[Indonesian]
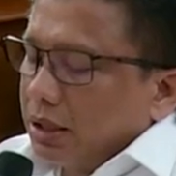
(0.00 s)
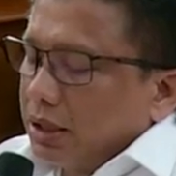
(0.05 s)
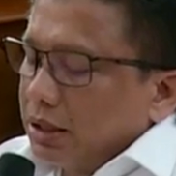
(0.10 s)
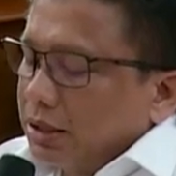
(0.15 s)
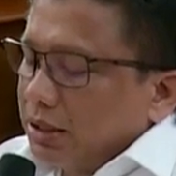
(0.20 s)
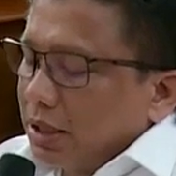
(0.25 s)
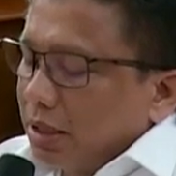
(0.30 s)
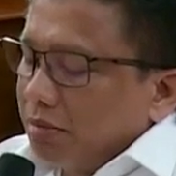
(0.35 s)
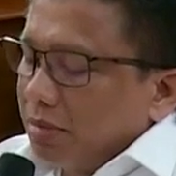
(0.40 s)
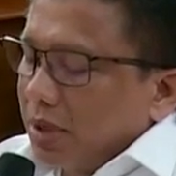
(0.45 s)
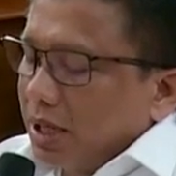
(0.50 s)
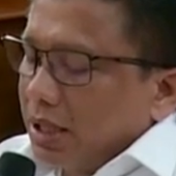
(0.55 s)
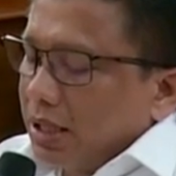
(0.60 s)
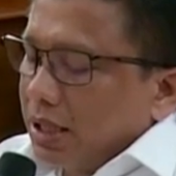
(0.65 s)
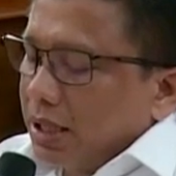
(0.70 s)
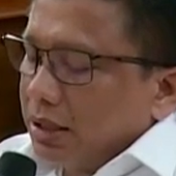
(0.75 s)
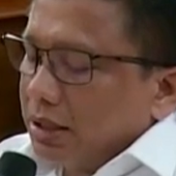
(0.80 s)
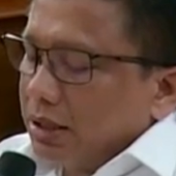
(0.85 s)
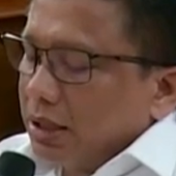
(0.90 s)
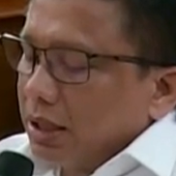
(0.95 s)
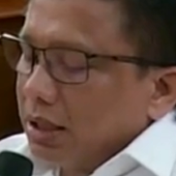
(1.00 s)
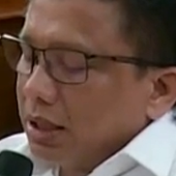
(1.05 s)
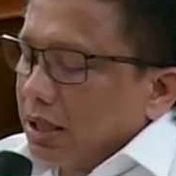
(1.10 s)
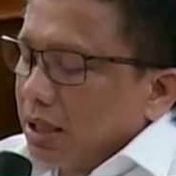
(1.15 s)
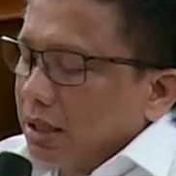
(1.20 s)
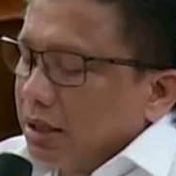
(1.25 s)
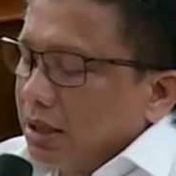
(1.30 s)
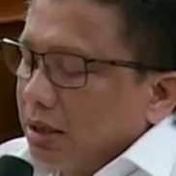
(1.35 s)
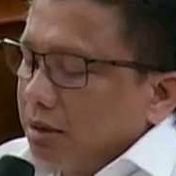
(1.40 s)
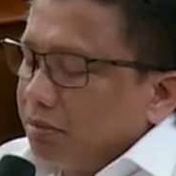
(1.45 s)
kesabaran dan
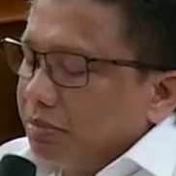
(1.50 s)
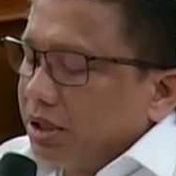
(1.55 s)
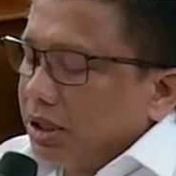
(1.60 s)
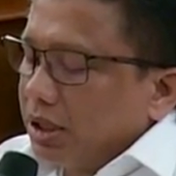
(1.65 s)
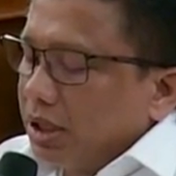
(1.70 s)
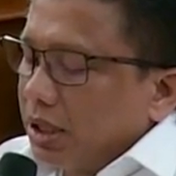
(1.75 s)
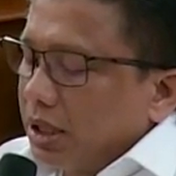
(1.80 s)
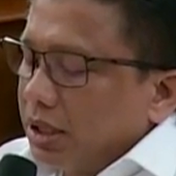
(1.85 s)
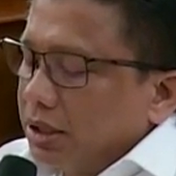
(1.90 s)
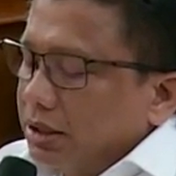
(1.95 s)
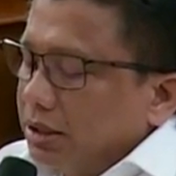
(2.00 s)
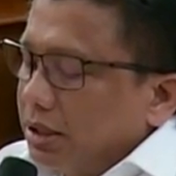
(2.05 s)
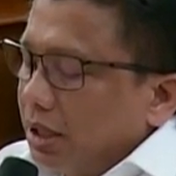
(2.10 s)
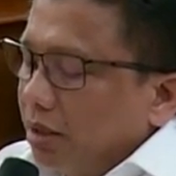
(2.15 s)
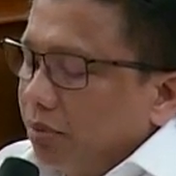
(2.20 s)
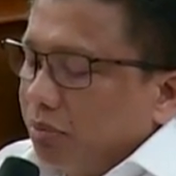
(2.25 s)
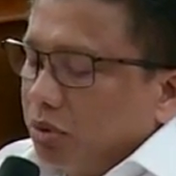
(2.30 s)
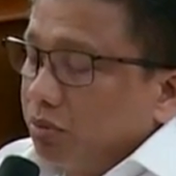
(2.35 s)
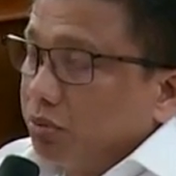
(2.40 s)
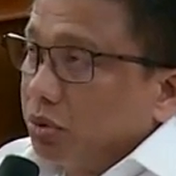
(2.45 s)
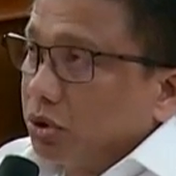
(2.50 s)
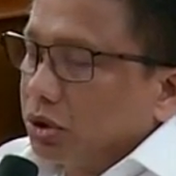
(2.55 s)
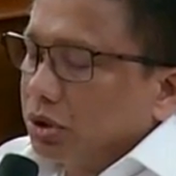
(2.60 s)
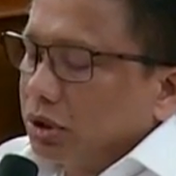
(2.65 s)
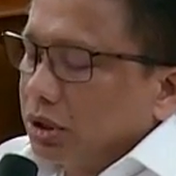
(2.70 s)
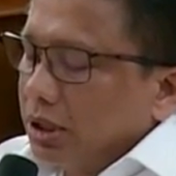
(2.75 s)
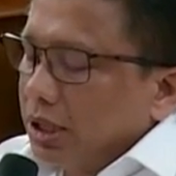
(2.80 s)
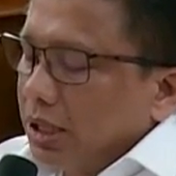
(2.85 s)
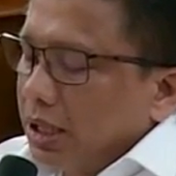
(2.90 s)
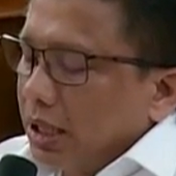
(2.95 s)
akal pikiran saya
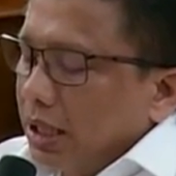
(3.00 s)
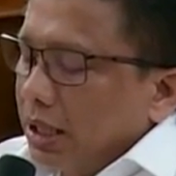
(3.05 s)
pupus.